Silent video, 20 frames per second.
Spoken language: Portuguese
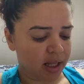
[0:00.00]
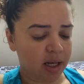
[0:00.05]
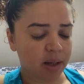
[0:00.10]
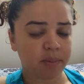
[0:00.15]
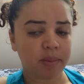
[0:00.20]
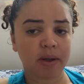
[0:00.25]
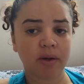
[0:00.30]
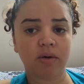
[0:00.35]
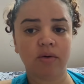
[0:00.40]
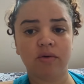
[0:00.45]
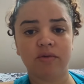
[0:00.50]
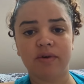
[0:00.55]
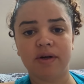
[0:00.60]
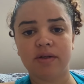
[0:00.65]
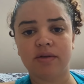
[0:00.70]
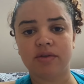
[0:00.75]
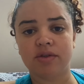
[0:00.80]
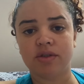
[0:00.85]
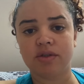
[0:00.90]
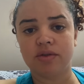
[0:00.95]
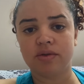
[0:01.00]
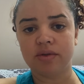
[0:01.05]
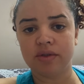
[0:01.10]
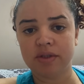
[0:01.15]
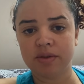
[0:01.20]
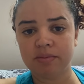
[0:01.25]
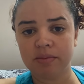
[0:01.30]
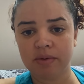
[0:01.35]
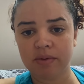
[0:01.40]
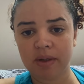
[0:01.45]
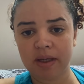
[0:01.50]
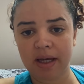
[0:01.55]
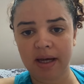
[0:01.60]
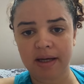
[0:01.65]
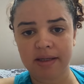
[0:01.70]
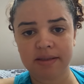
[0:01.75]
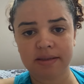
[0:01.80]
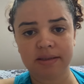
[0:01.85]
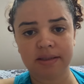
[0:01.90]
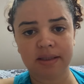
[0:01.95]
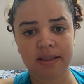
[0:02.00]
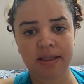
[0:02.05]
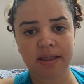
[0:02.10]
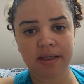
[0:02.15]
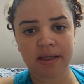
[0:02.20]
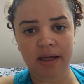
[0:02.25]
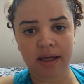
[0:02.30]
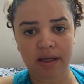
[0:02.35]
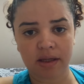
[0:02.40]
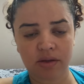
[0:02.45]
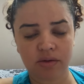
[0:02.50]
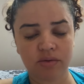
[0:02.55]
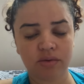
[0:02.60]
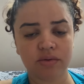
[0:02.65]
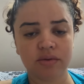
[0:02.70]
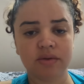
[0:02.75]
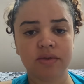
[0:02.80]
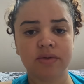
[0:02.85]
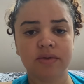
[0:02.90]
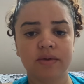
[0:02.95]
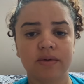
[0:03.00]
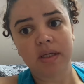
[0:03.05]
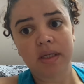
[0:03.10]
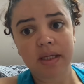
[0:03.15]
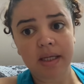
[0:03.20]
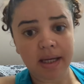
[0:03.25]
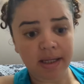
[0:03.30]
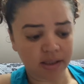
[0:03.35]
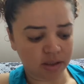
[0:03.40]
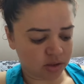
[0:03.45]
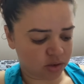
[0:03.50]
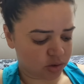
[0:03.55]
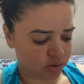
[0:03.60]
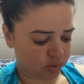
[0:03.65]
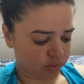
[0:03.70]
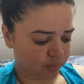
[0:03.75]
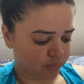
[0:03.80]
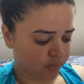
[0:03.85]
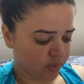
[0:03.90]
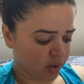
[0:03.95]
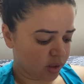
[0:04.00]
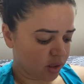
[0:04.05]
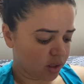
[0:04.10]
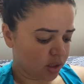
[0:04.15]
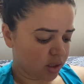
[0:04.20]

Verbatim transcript: Ela pagou o valor de dois mil reais e quinhentos e é isso.